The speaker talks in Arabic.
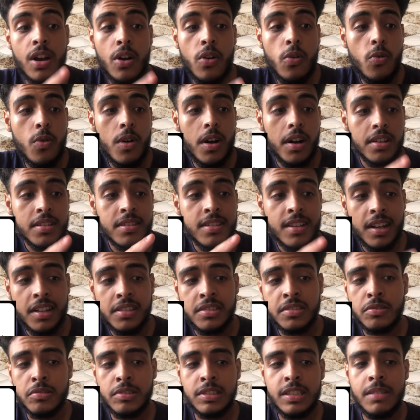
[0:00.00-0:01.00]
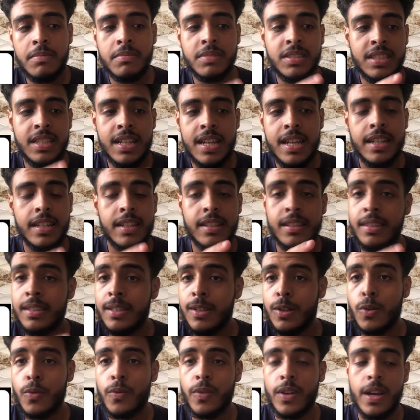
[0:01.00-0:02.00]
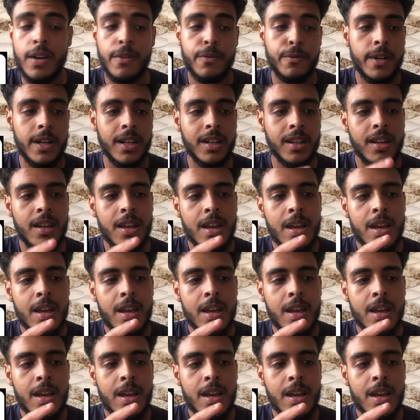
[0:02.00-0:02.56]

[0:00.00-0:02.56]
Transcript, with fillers: هو التخصص اللي مزيان نديرو في لافاك